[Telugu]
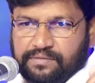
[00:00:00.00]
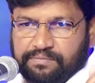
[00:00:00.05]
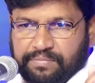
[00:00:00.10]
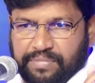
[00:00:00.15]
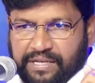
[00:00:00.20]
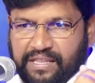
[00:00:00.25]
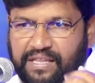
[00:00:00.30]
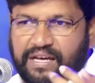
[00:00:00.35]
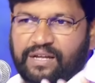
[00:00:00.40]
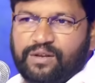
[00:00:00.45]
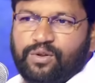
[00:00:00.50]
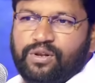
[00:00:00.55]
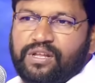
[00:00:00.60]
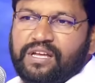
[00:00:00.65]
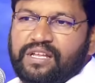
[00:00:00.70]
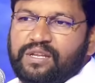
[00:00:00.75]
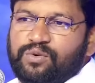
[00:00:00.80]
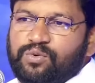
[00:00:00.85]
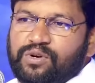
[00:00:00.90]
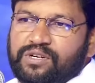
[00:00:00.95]
పదాలు
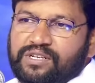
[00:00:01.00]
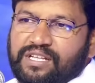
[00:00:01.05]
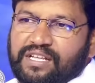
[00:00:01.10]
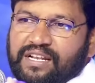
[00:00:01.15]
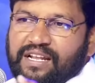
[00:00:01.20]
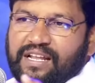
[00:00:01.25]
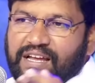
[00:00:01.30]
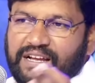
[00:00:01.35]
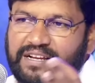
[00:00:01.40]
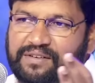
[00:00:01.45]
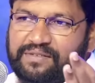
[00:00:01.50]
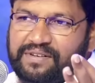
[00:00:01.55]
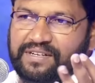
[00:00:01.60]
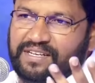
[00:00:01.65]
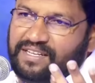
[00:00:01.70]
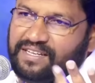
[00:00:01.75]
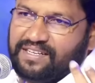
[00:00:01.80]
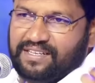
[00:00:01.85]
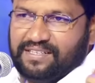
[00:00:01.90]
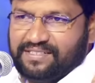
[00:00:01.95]
లేని ఒట్టి రాగం
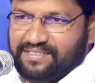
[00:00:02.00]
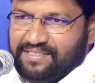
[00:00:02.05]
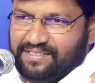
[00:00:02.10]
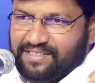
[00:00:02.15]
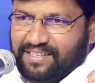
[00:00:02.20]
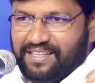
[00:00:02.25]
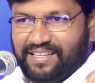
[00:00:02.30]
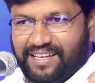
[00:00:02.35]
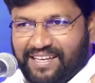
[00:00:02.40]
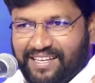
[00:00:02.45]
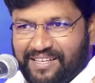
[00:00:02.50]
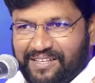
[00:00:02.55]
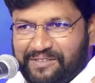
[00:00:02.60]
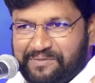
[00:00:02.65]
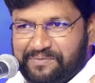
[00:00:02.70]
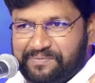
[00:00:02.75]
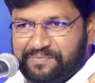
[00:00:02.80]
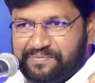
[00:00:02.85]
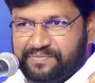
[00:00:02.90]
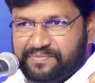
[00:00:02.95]
అంటే కష్టం కదా
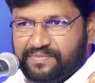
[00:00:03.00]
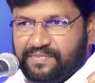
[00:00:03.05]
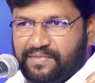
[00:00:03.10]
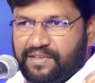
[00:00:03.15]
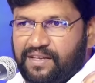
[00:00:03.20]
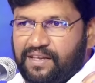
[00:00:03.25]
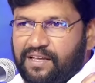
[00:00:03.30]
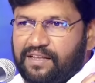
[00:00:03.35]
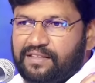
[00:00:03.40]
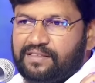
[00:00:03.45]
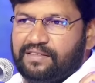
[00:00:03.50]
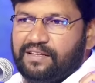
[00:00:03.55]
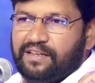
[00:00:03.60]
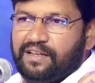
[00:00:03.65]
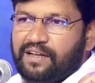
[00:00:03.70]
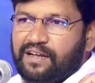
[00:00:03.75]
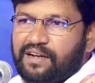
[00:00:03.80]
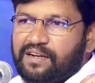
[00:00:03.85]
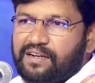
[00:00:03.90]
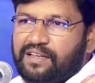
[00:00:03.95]
కీర్తన
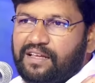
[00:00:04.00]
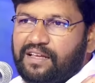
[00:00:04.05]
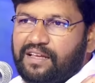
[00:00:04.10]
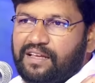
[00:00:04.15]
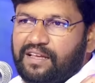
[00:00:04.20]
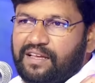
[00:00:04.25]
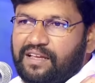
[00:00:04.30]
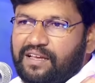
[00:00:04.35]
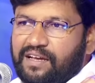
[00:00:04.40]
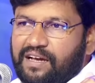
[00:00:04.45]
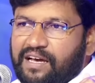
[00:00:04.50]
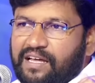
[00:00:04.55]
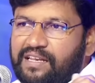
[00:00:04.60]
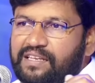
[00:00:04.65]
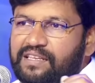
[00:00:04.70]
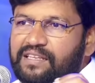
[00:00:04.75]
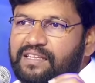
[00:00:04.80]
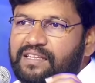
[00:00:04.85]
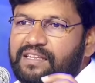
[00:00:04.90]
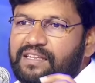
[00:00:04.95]
అంటే
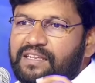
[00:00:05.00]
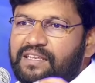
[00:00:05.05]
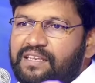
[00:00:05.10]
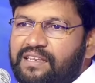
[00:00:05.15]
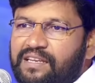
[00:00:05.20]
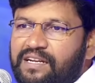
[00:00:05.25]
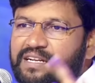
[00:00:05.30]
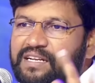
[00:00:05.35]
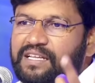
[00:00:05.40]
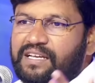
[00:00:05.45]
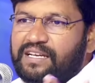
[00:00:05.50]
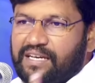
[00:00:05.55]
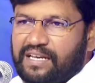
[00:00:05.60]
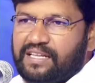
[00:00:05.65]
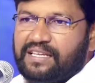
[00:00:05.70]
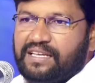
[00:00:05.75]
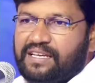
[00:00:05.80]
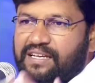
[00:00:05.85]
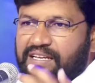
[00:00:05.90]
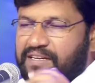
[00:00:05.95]
అన్నిటి
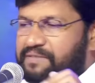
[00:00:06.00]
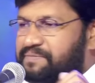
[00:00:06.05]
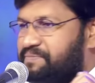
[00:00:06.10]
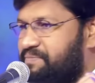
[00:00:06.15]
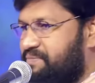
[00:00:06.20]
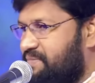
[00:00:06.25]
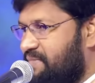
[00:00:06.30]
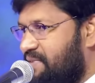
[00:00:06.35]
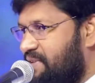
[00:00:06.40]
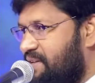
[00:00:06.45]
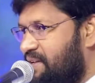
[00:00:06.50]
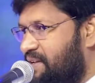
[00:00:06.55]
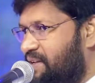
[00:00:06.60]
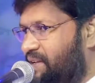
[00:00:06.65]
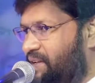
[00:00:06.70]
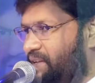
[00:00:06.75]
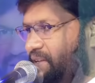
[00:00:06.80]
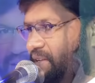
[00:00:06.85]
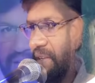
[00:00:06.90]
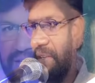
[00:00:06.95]
కలయిక
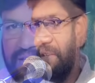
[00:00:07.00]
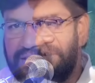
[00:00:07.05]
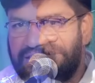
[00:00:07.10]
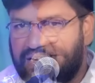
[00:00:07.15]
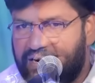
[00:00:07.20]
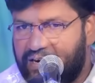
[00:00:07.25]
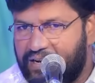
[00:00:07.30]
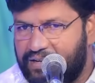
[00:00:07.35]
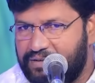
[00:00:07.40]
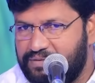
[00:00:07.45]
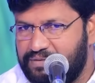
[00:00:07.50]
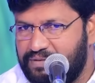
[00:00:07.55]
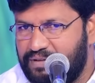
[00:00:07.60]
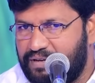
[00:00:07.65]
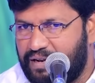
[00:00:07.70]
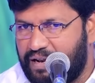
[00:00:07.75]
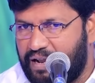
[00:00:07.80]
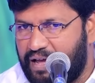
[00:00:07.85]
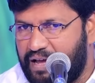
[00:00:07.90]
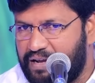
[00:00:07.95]
తాళం
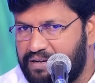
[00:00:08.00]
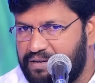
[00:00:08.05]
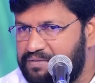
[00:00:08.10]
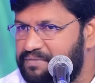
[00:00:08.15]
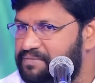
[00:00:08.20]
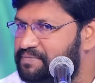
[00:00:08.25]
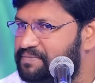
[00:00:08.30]
రాగం